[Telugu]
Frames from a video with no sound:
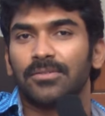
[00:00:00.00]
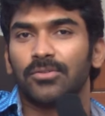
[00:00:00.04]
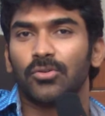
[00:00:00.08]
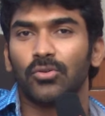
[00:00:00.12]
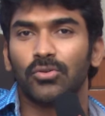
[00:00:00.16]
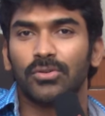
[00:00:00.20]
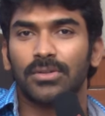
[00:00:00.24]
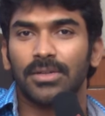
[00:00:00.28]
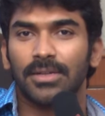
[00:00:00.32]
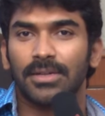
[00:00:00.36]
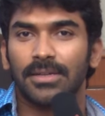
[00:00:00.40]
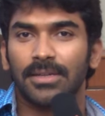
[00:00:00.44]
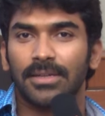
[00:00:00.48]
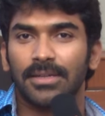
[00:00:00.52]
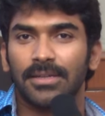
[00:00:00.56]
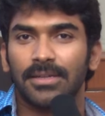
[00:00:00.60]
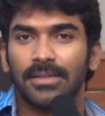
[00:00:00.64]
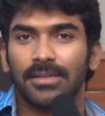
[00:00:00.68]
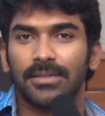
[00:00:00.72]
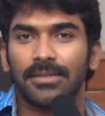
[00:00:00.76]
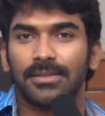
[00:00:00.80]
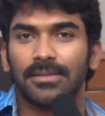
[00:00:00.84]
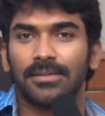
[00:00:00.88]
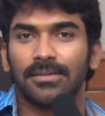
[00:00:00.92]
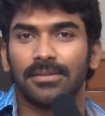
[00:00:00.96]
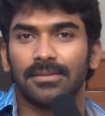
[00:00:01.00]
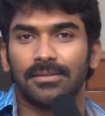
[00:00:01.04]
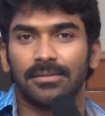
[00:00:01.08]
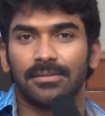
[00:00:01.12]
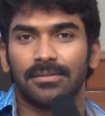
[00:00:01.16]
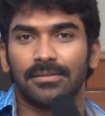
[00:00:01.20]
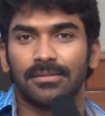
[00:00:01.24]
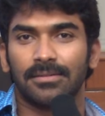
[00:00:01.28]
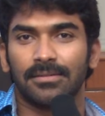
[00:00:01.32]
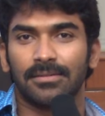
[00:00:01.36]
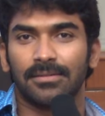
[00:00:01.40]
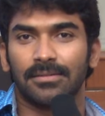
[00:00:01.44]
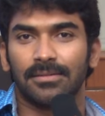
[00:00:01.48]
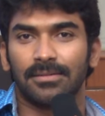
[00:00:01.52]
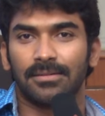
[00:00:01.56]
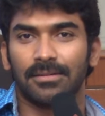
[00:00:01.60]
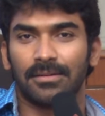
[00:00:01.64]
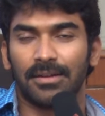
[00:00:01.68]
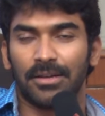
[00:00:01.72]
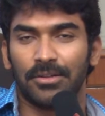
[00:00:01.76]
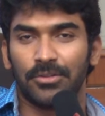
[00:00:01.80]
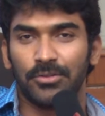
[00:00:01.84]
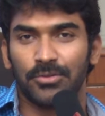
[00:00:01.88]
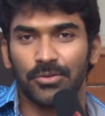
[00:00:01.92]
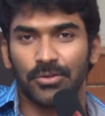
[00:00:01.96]
టోటల్లీ
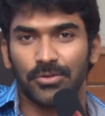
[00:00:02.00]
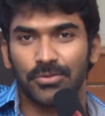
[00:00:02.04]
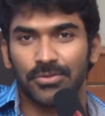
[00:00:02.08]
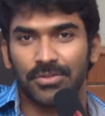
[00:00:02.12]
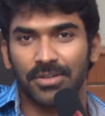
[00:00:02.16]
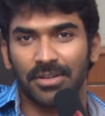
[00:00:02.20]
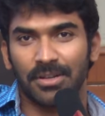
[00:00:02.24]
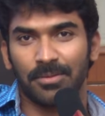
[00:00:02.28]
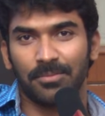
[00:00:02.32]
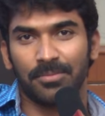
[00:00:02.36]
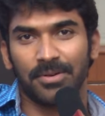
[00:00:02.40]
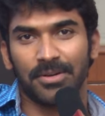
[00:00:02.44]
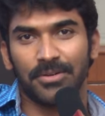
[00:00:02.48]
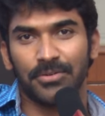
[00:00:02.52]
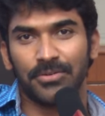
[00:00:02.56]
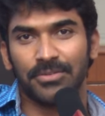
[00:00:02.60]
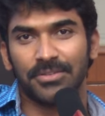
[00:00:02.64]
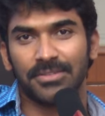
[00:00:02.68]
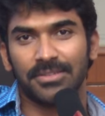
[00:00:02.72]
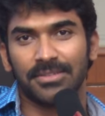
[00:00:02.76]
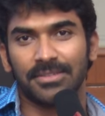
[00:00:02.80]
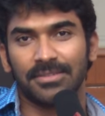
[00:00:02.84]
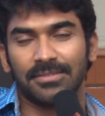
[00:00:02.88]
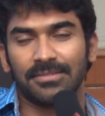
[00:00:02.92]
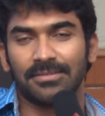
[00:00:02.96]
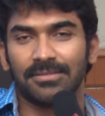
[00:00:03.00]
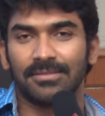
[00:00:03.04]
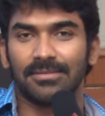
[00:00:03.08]
ఐదు సంవత్సరాల అబ్బాయి నుంచి